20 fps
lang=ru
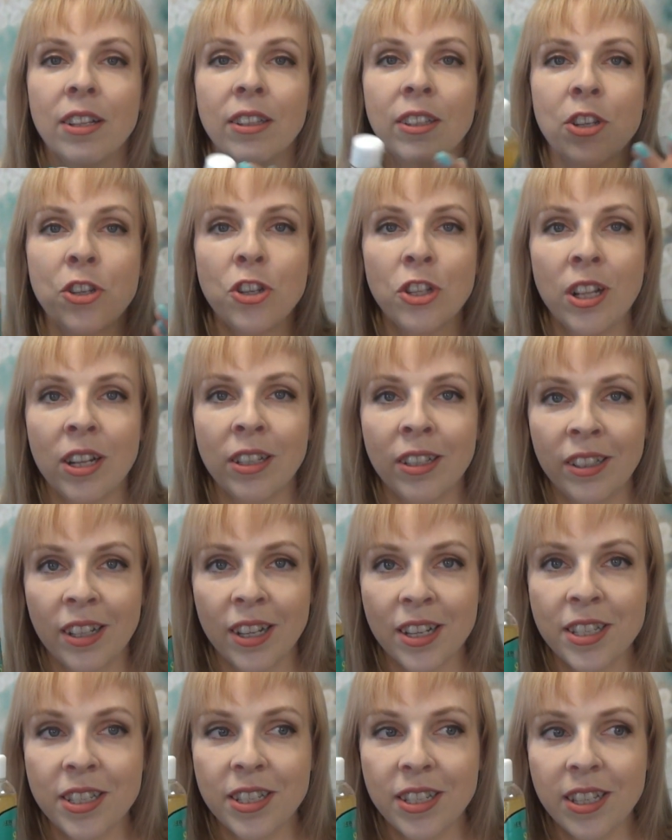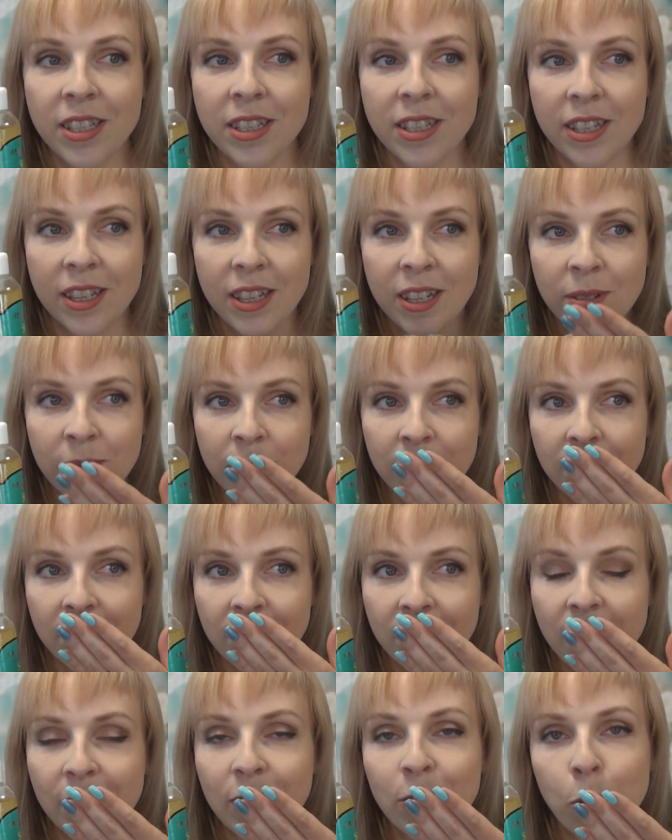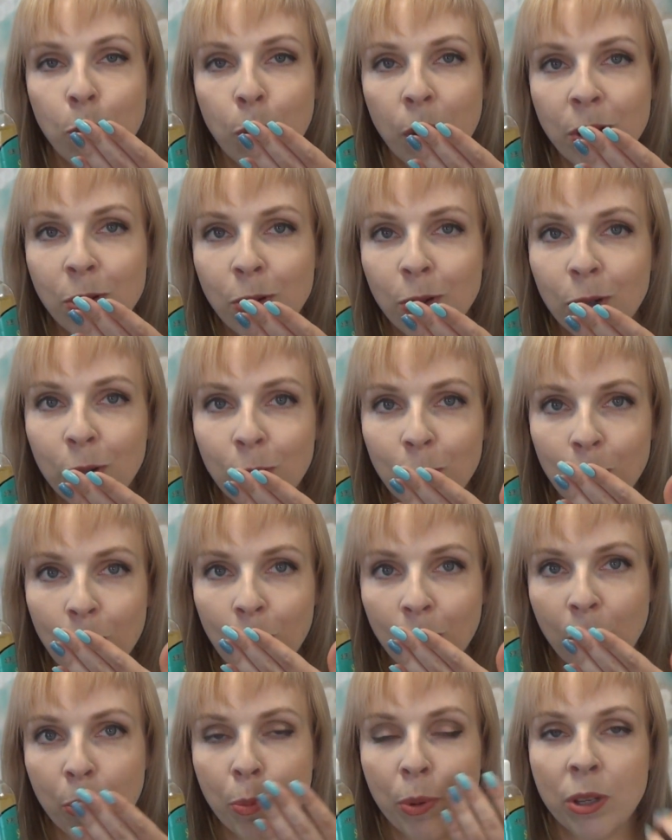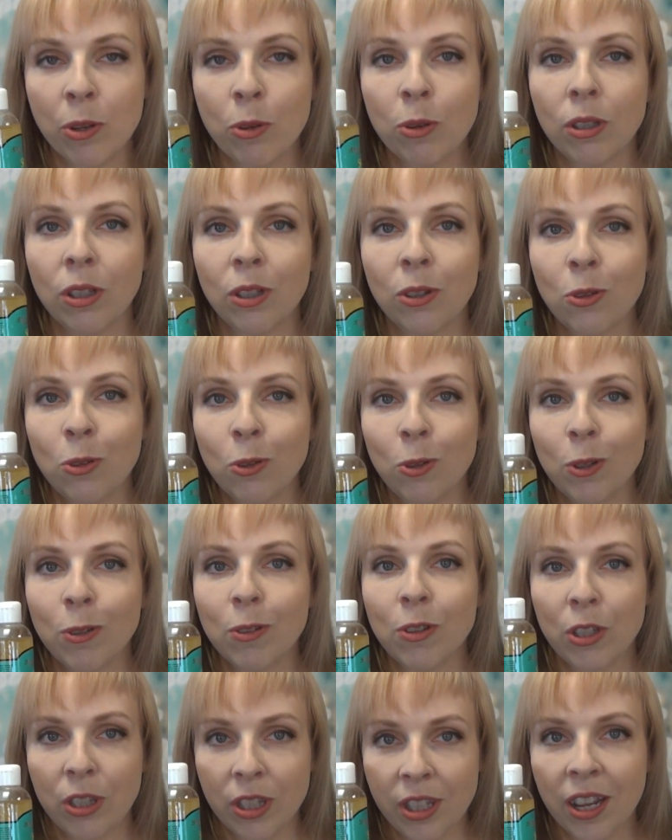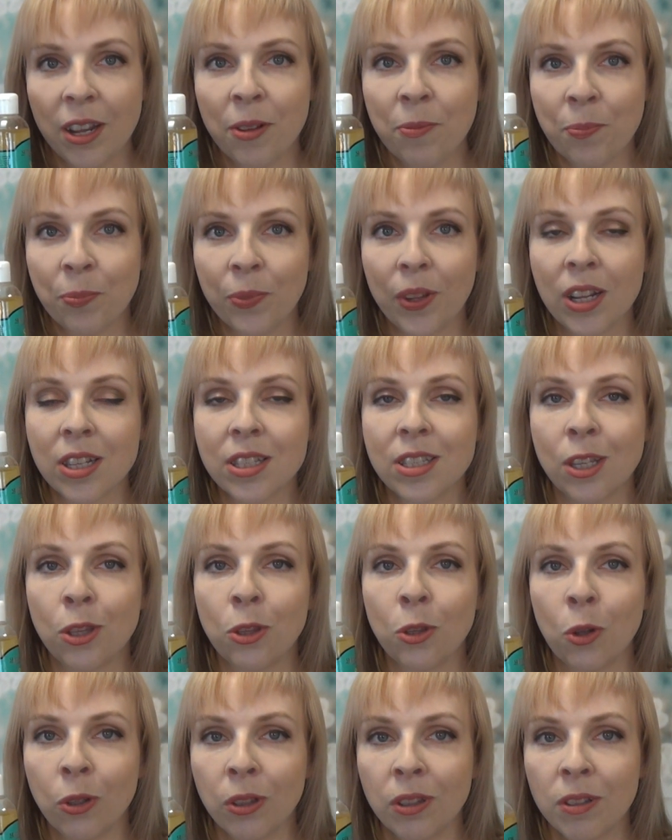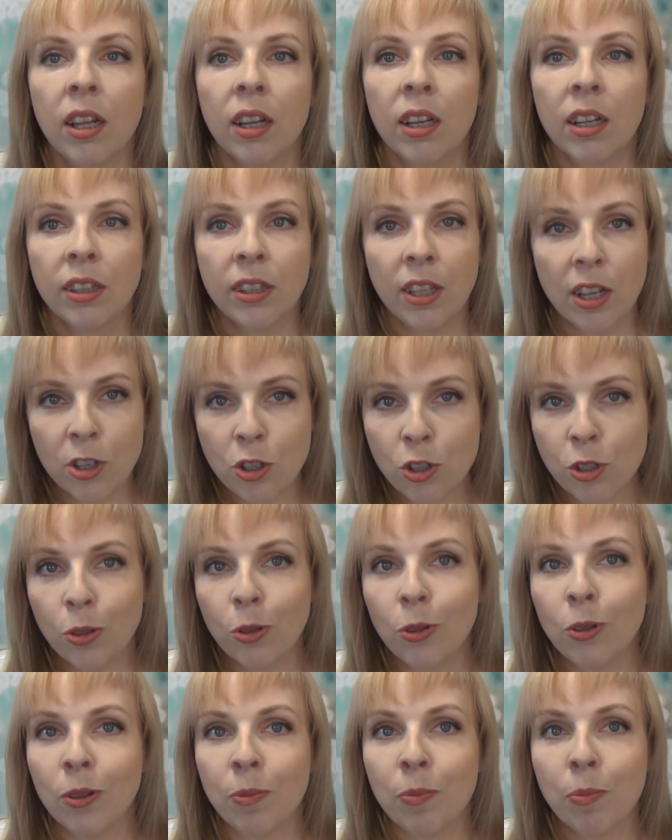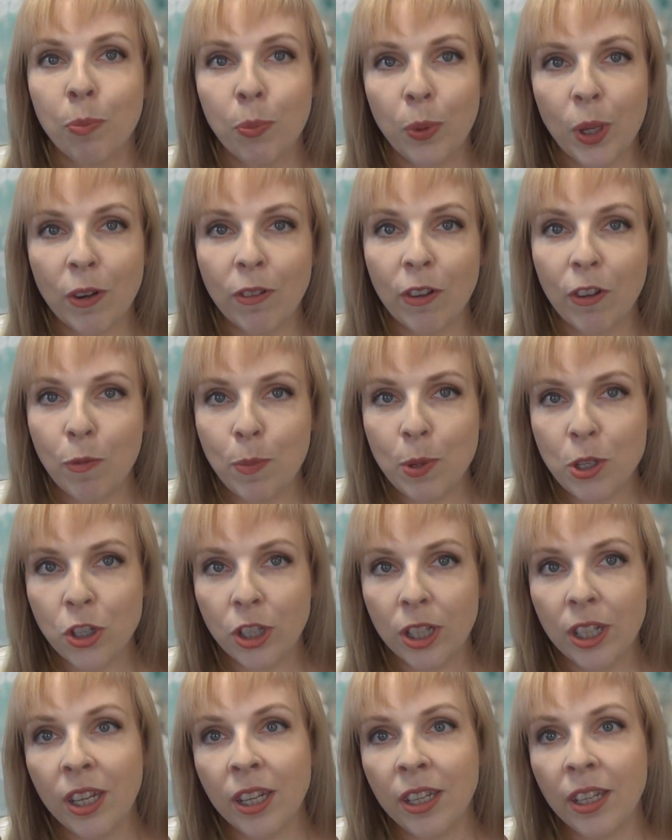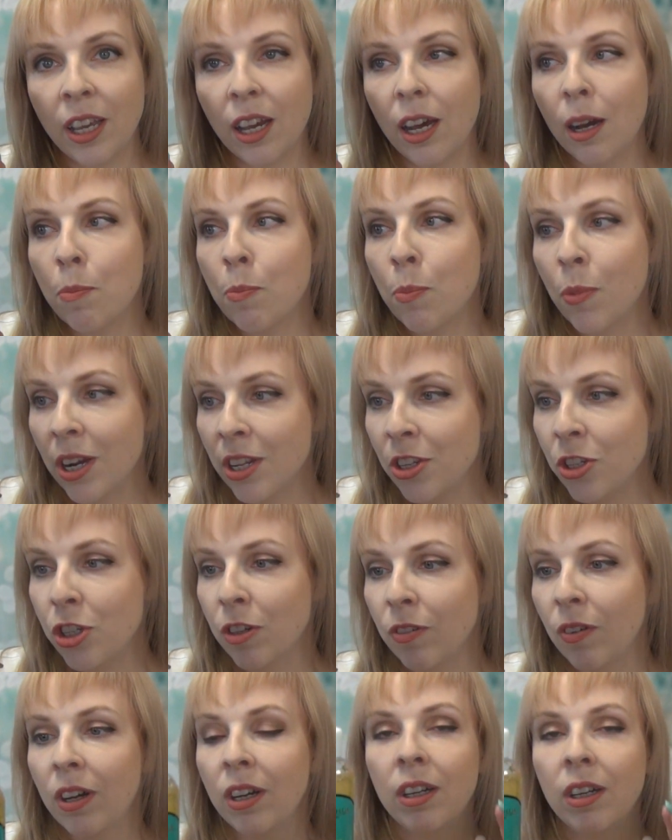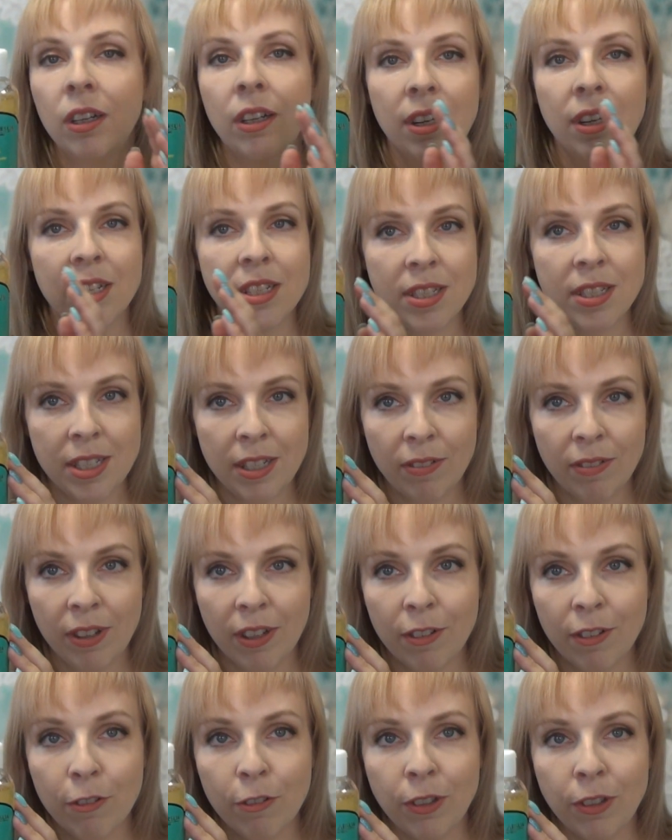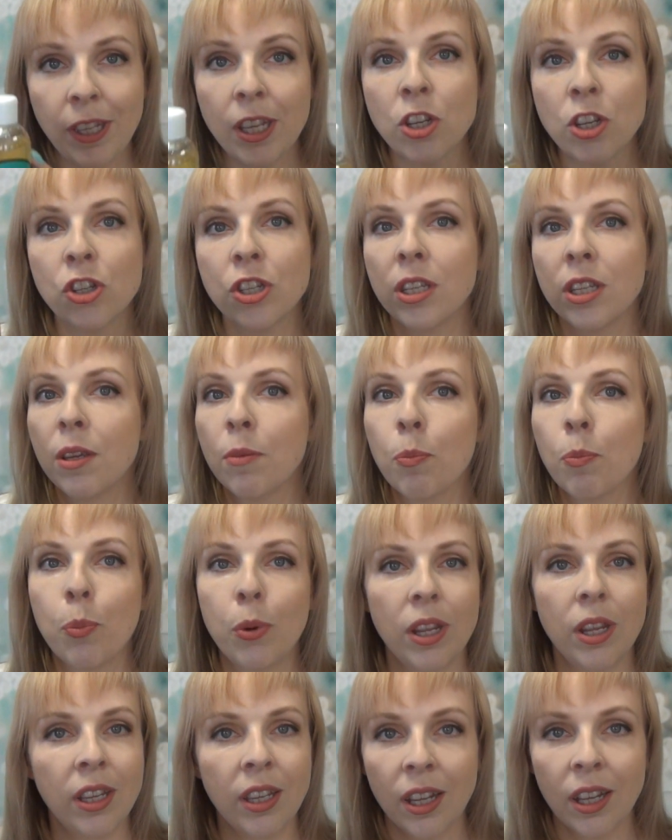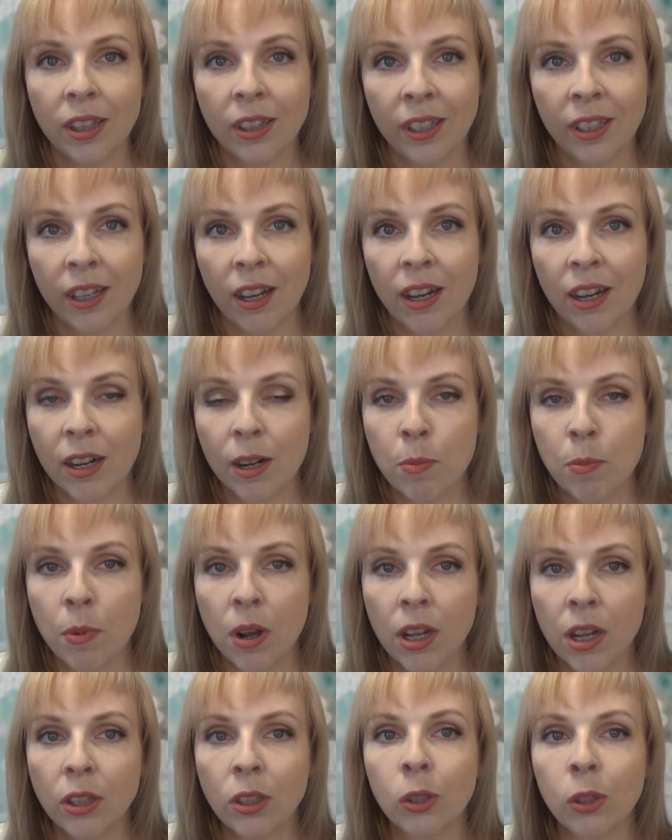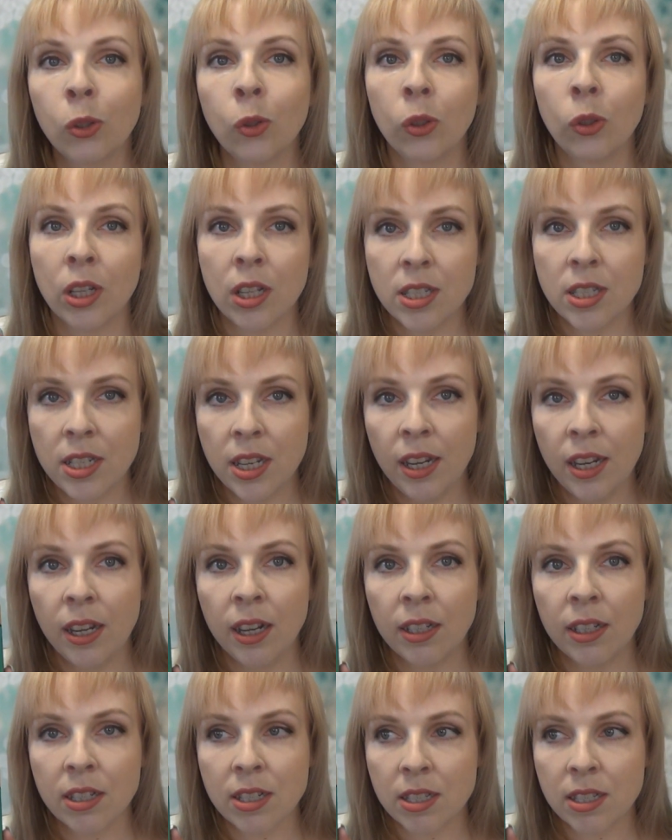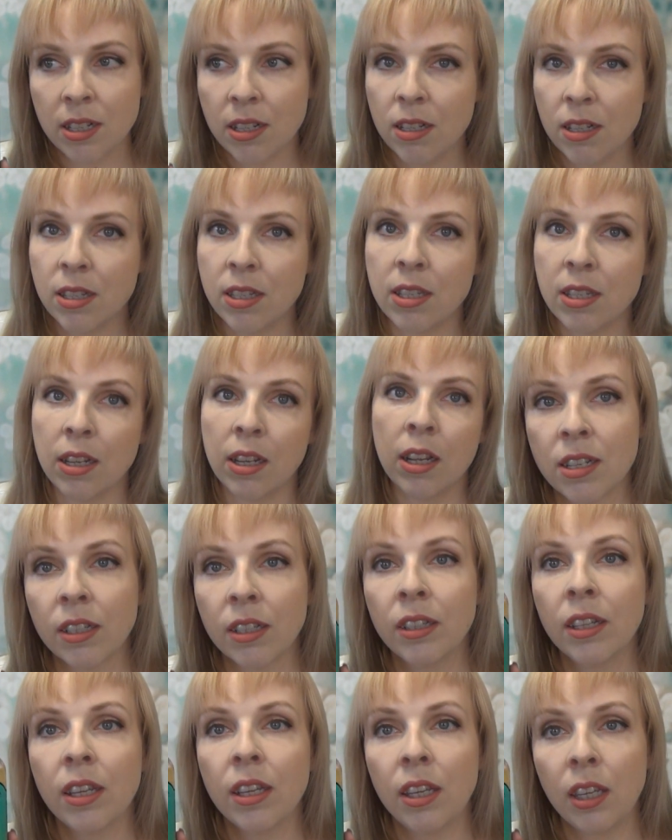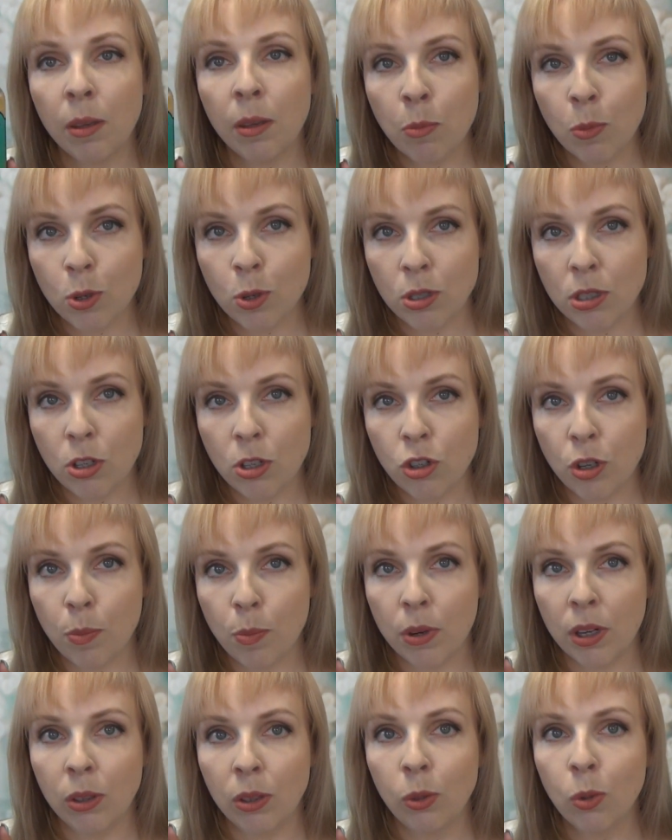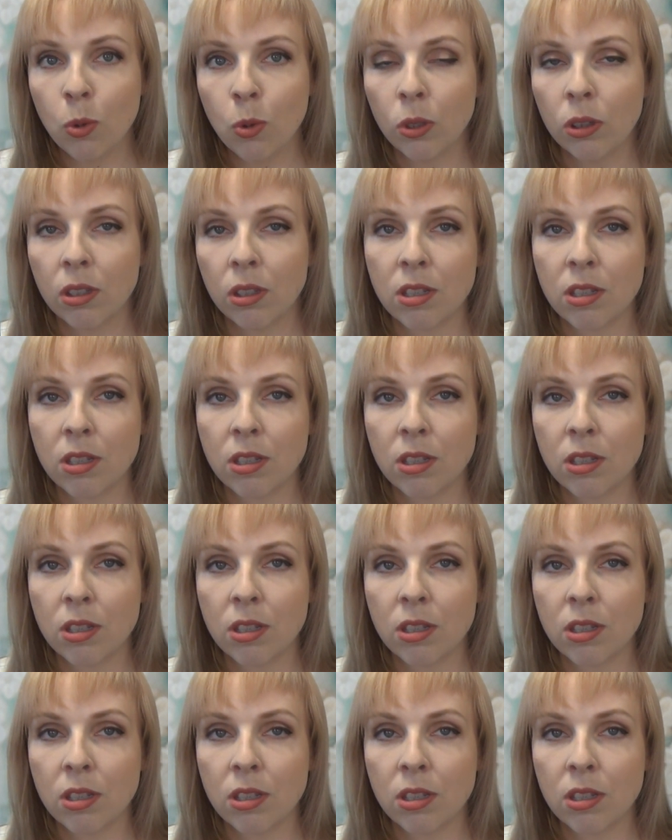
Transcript: Начала наносить, и я говорю, понюхай руку. Она понюхала руку и говорит, да, ацетон. Так что первое впечатление обманчиво, красивый внешний, приятный аромат, но на деле оказался наихимознейший продукт